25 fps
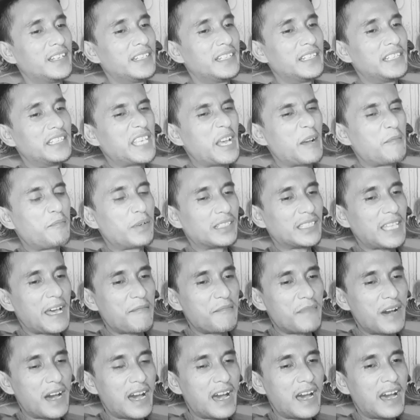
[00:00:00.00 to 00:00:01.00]
yang
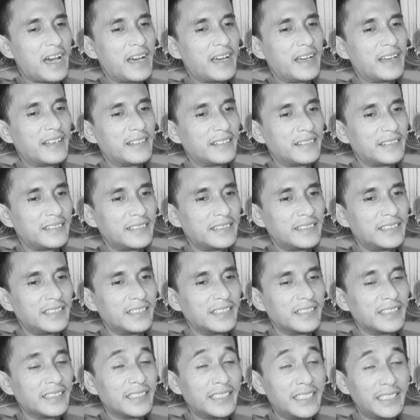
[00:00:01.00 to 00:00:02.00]
pertama,
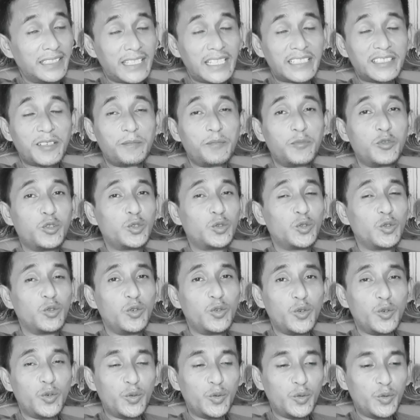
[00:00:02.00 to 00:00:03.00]
kita sebut
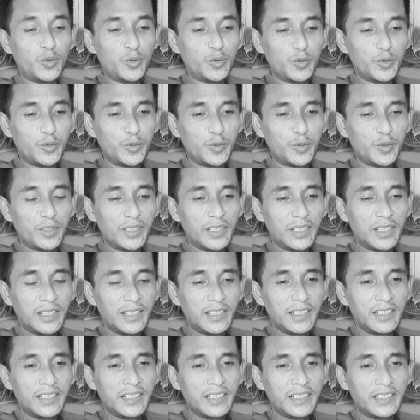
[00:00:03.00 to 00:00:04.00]
dulu
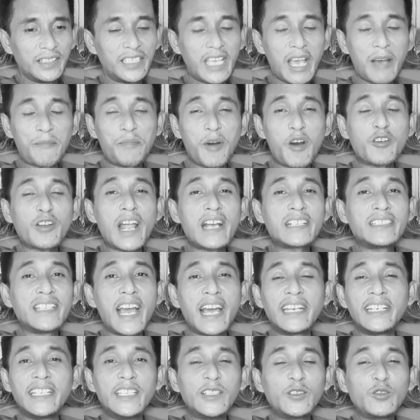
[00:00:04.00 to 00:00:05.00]
siapa orang
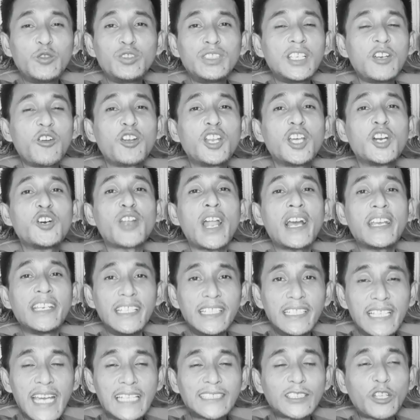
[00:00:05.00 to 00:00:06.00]
yang diikuti oleh orang
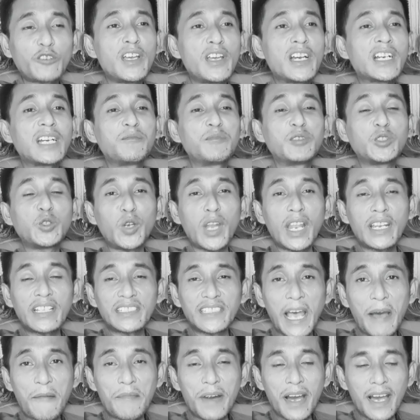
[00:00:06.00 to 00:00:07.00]
ini atau yang kebetulan
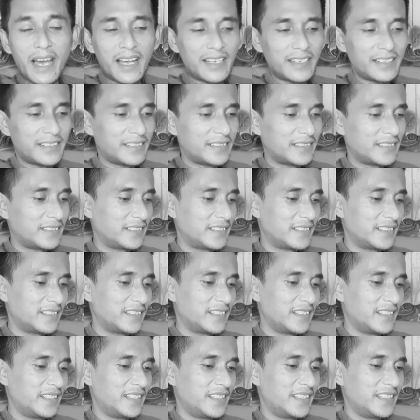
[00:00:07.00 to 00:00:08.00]
sama.
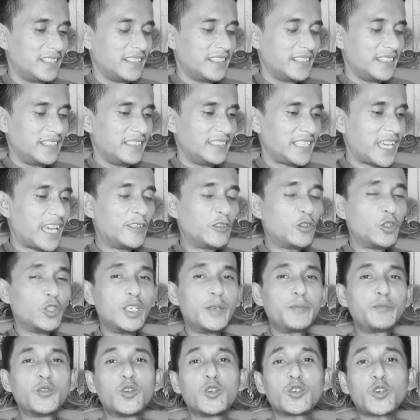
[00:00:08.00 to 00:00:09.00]
Yaitu
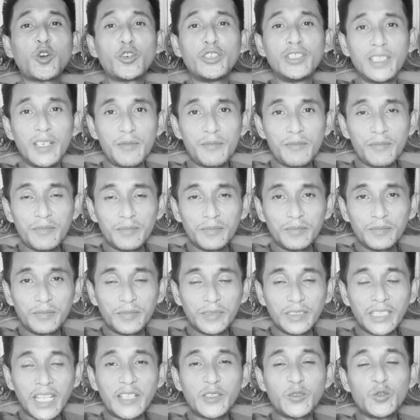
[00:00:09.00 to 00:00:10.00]
Ibnul Qayyim
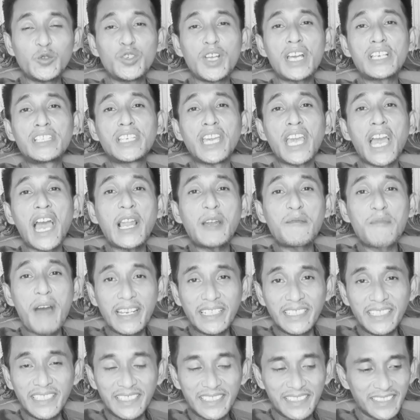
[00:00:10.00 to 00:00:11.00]
dan juga Syekh
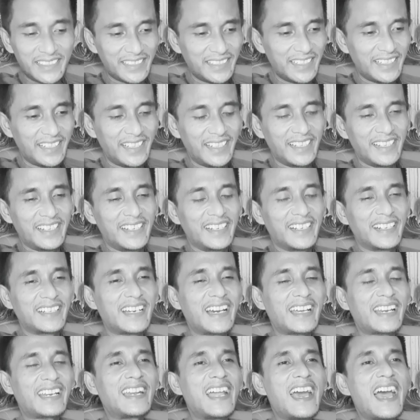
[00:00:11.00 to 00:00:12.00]
Albani
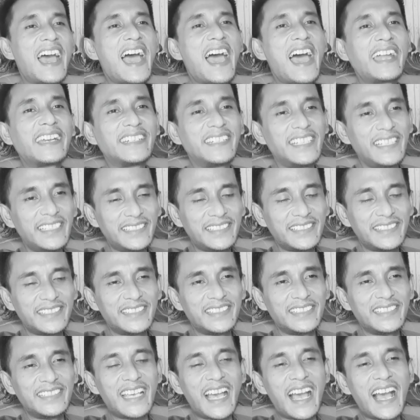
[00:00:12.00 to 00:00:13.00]
Karena
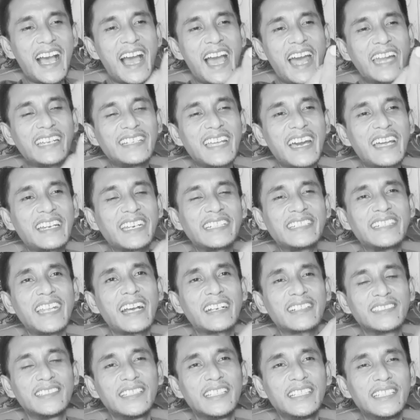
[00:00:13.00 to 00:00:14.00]
hadis yang ada
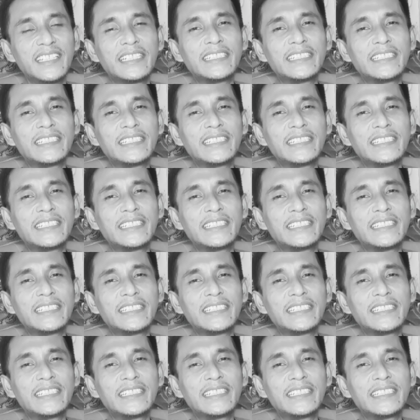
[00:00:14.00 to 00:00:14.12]
redaksi